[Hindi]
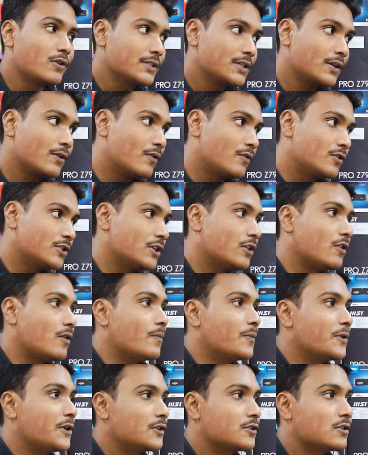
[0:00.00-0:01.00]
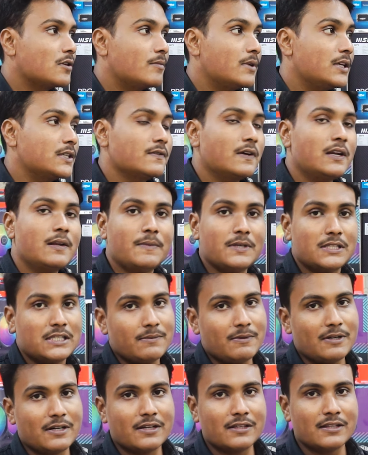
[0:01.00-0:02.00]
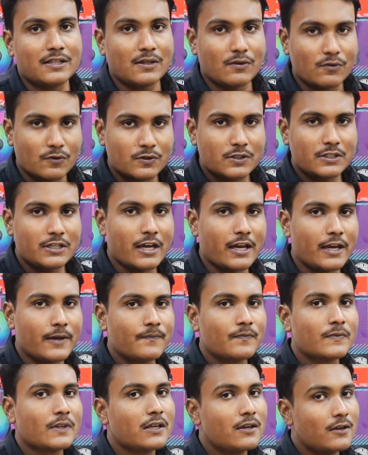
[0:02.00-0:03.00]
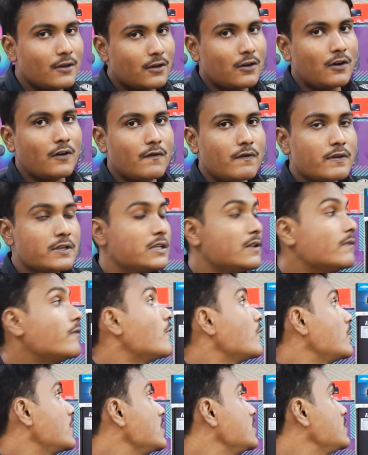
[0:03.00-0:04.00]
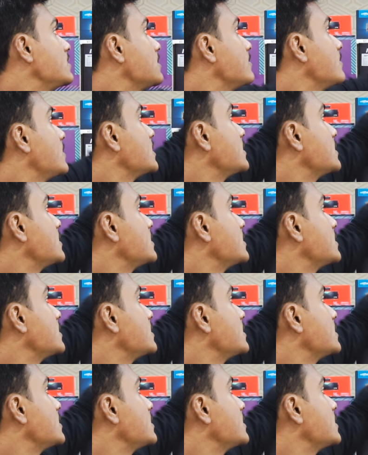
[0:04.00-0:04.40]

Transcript: कौन से कौन से कॉम्पोनेट्स को हमने इस वाले पीसी बिल्ड के अंदर यूज किया है ऑब्वियसली 14 जन